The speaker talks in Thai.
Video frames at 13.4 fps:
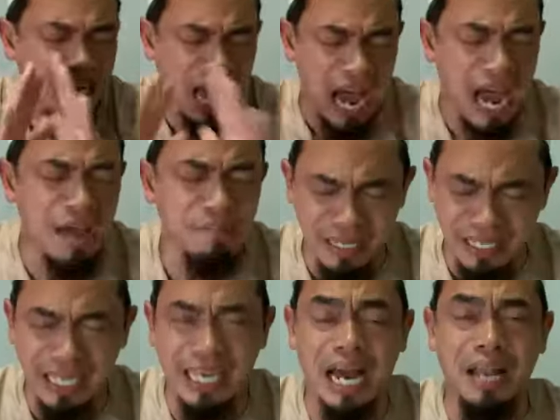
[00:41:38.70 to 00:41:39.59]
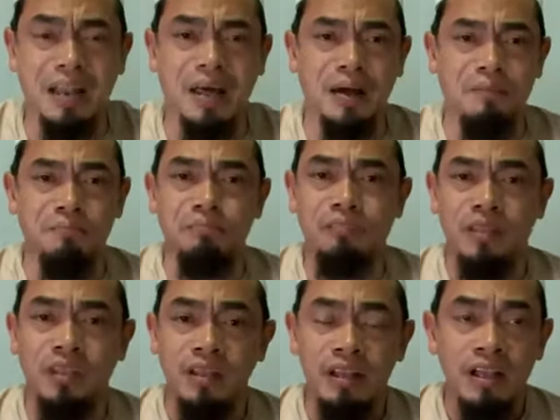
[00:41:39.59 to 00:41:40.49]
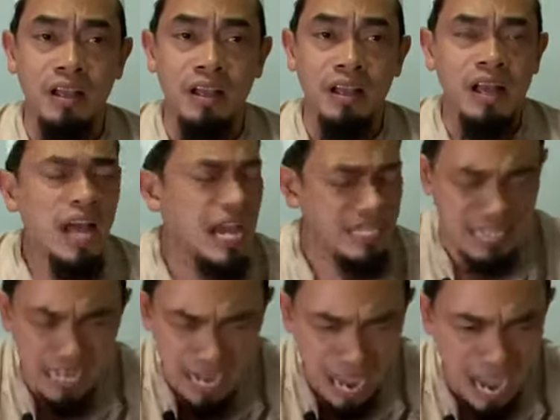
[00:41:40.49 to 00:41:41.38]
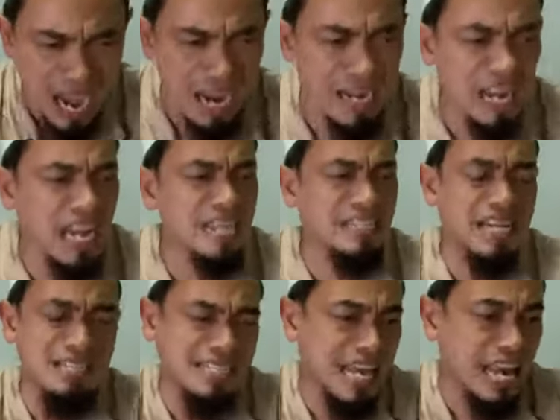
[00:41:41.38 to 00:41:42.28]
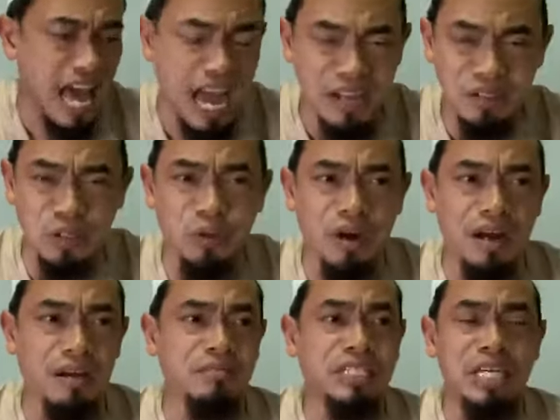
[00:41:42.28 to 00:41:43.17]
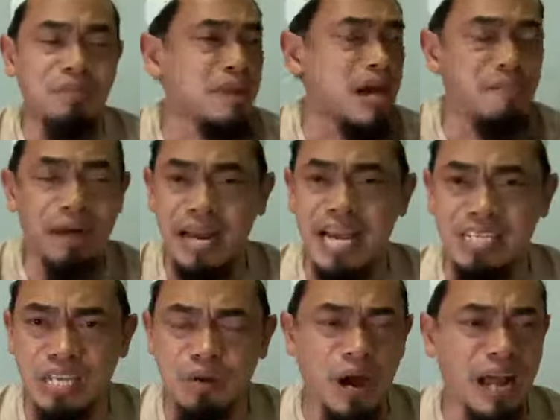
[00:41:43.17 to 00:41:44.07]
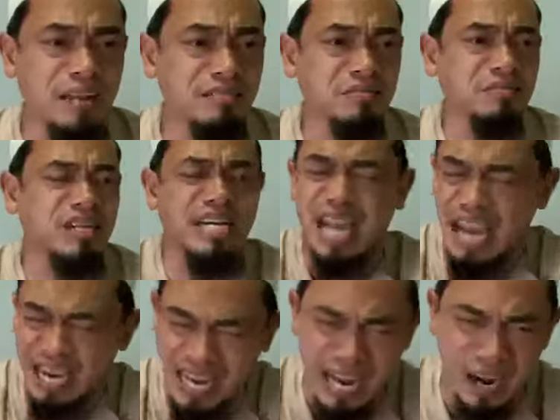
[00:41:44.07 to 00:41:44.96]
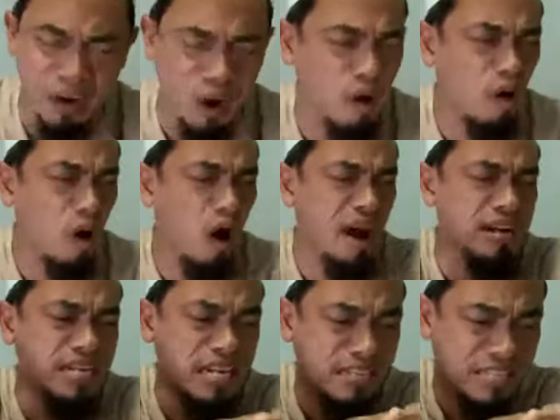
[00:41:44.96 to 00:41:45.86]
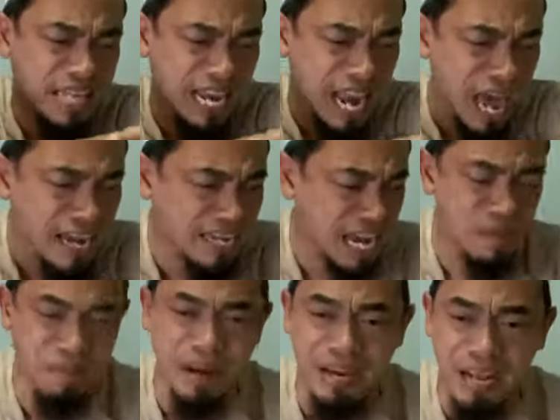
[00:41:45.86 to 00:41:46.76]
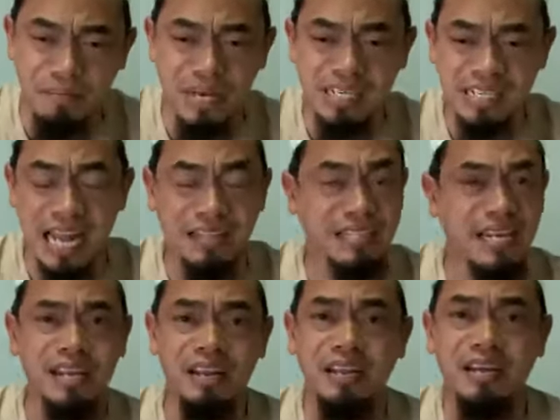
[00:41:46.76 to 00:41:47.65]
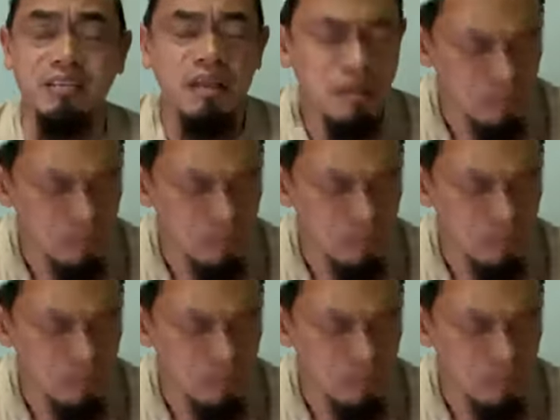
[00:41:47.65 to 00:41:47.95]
ฉันหายไปแต่อย่าอัลเลาะห์ให้ฉันหายให้ฉันสลายตัวถึงแม้ไม่ได้สวรรค์ก็อย่าให้ได้นรกขอให้ฉันสลายกลายเป็นดินเหมือนสัตว์ชนิดหนึ่ง